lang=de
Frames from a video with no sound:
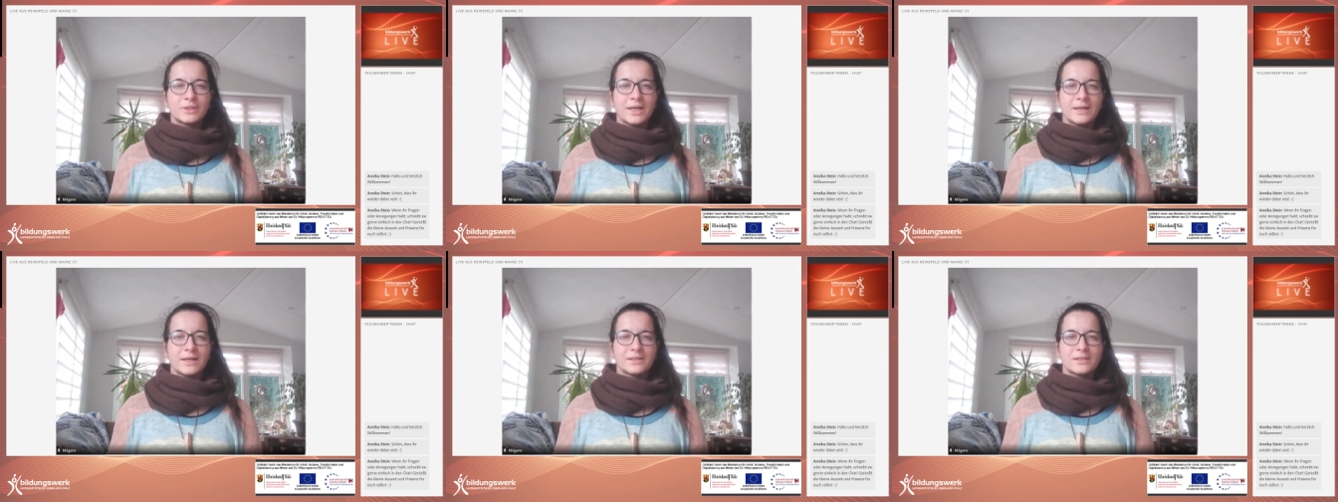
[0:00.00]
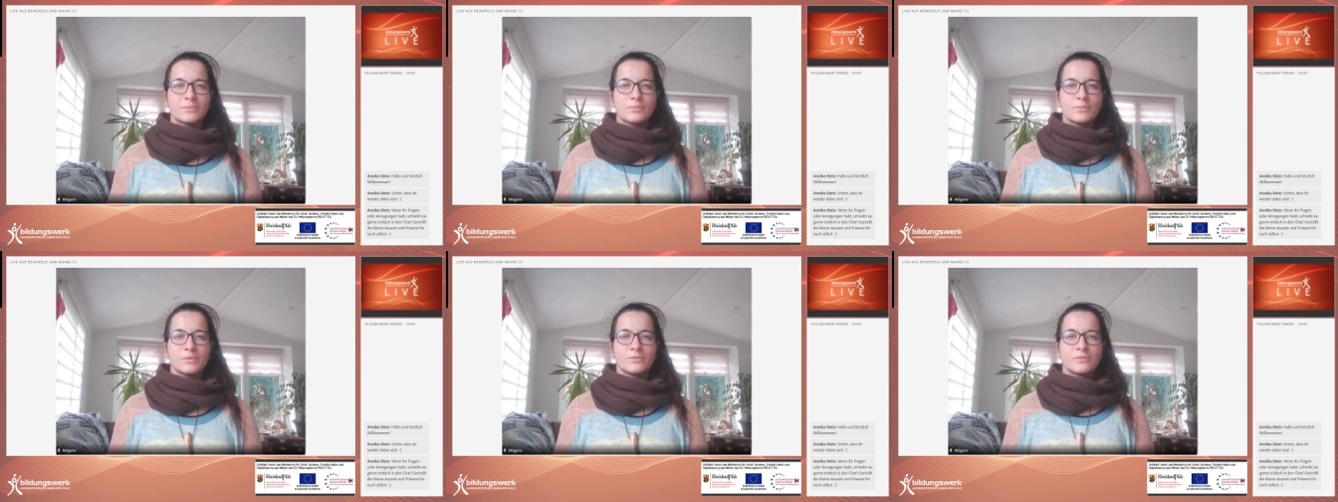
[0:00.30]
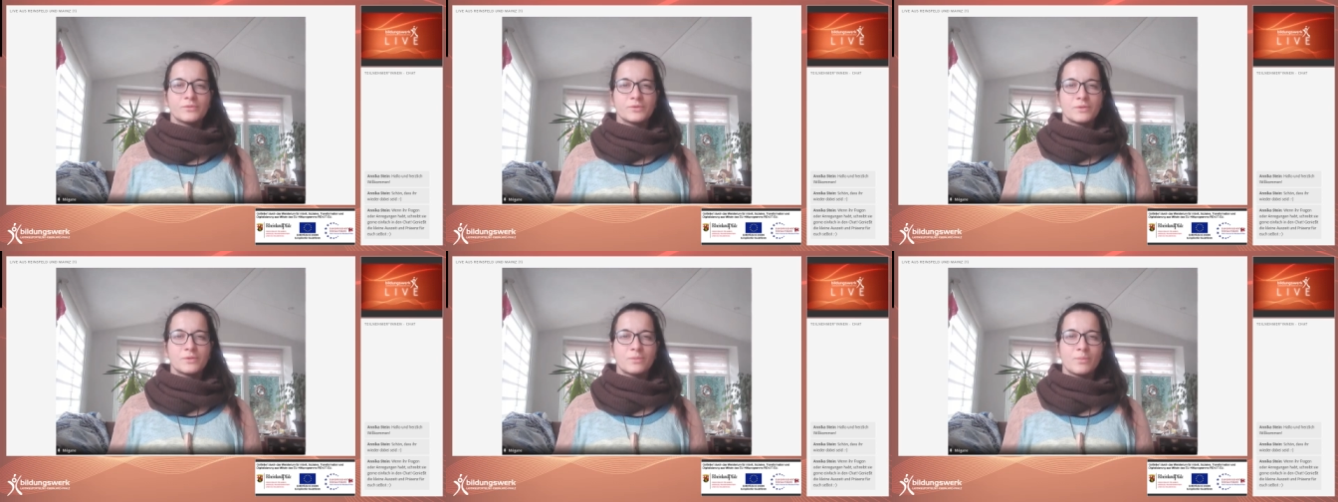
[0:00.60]
ganz
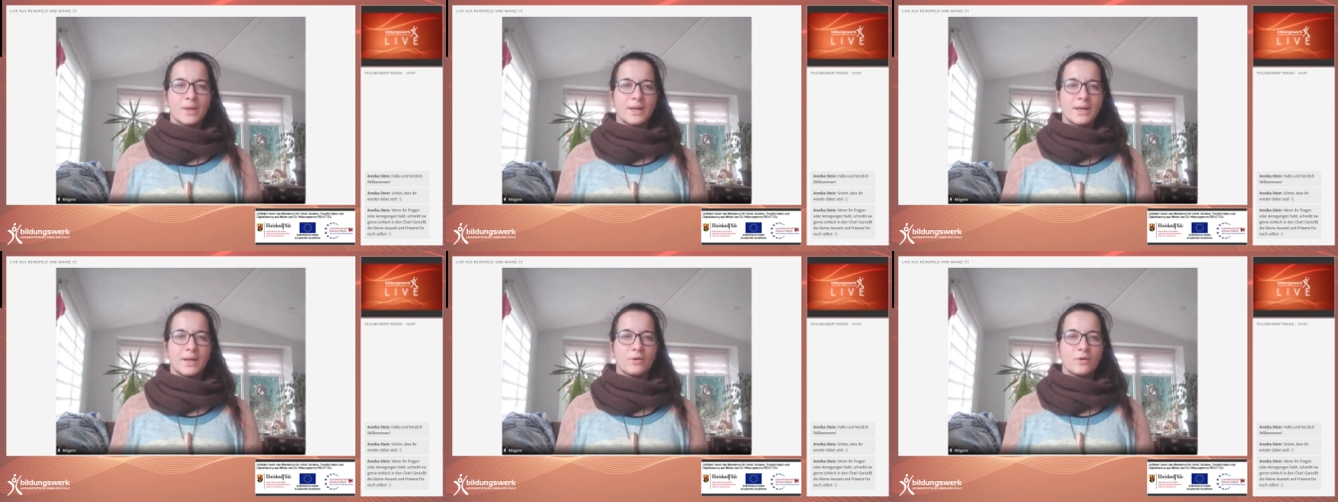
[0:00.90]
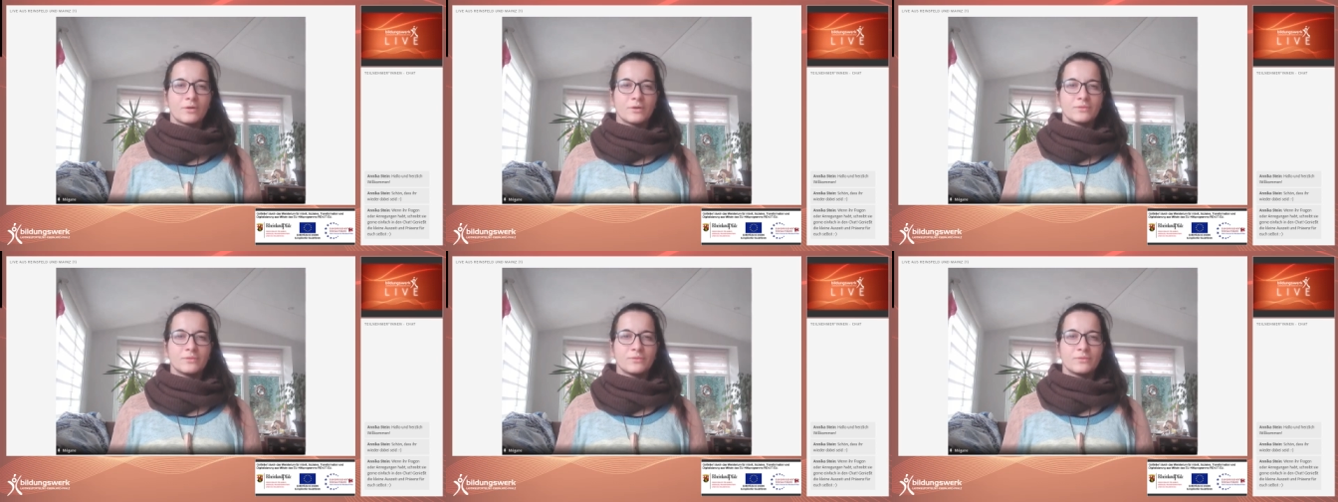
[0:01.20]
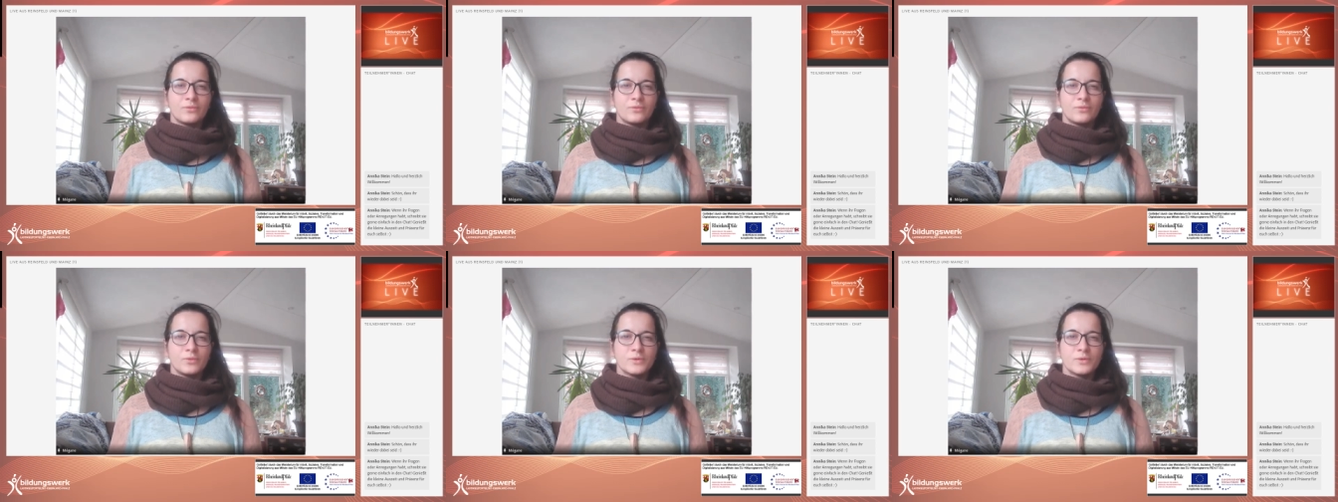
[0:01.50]
bewusst bei euren
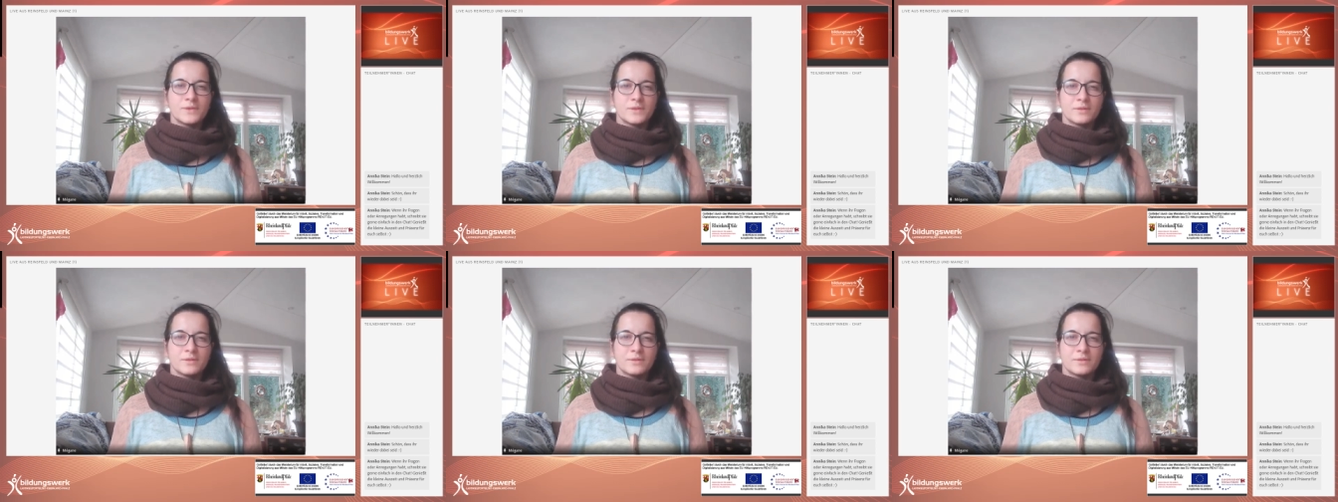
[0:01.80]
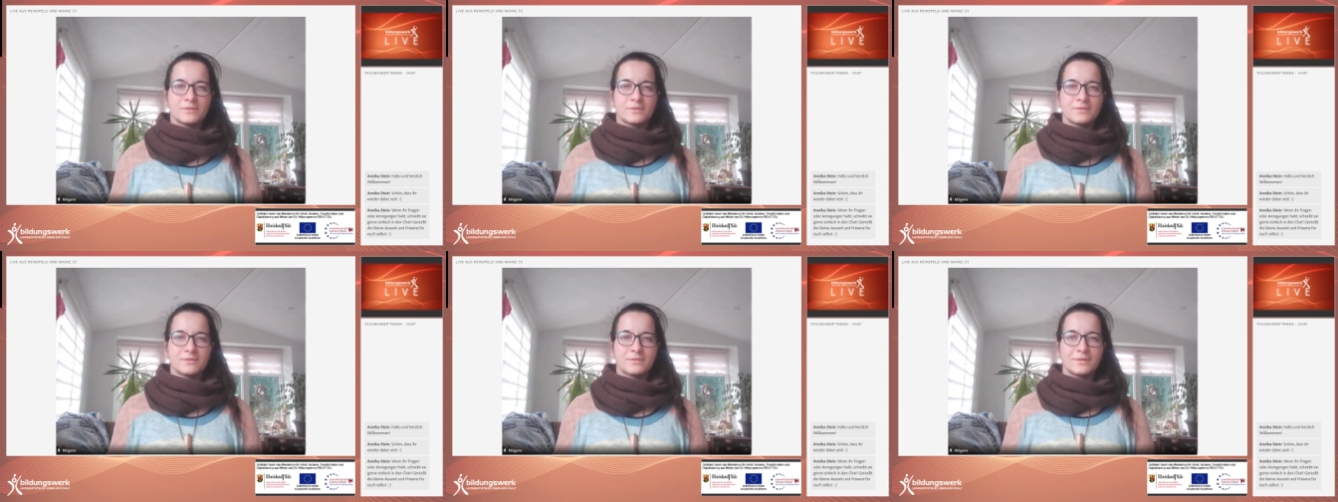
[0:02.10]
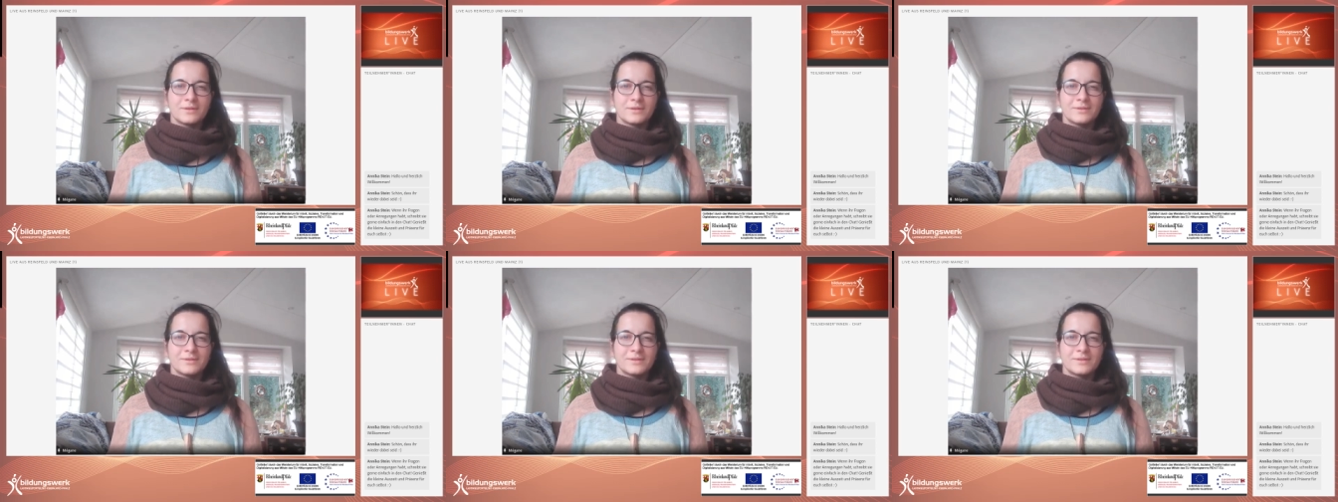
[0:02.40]
Füßen
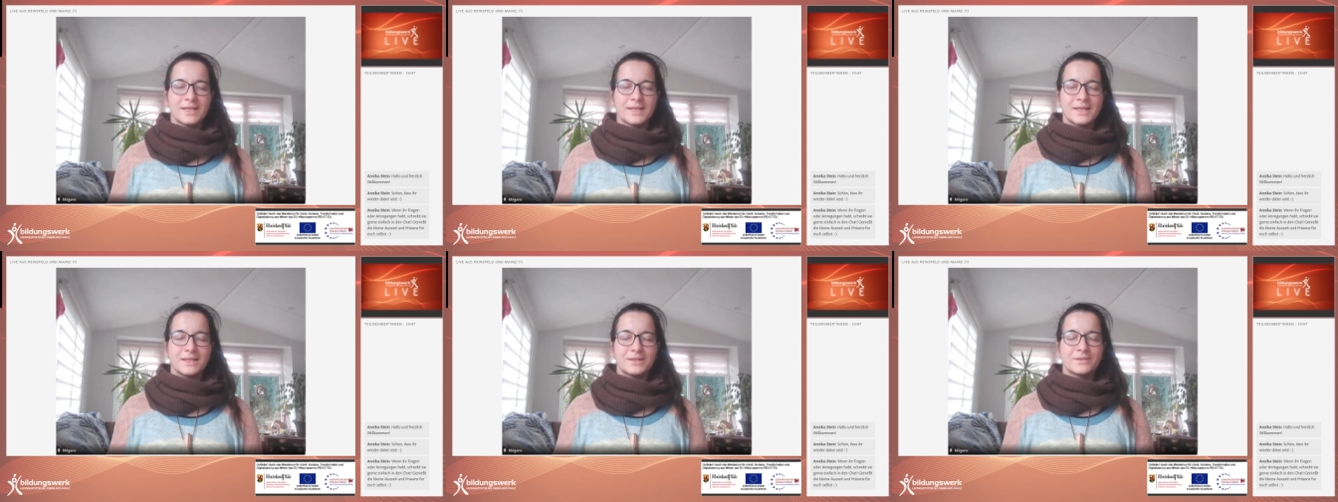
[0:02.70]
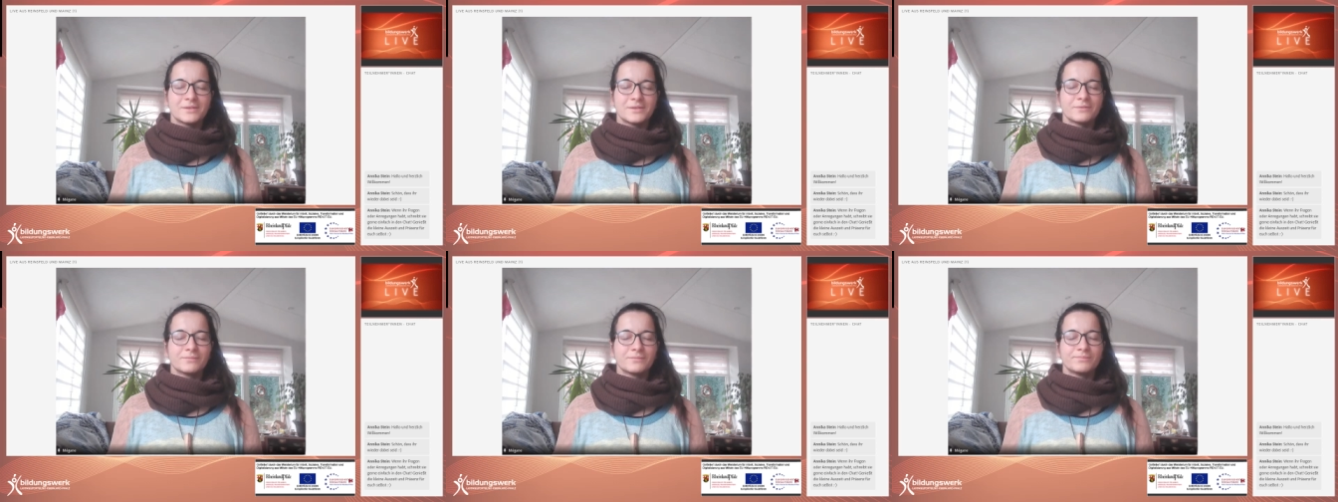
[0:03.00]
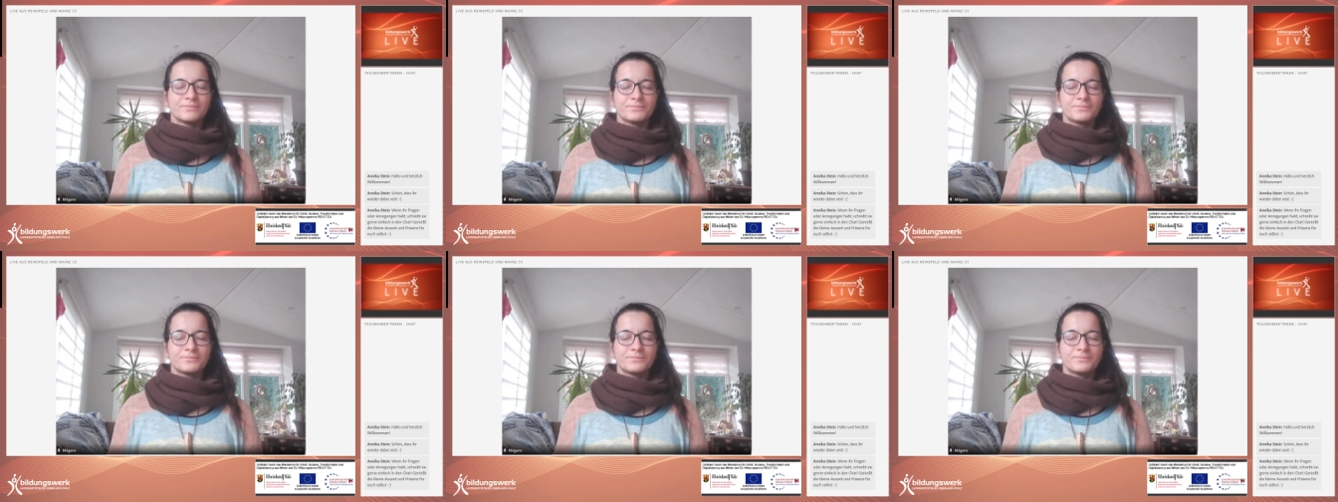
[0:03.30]
seid.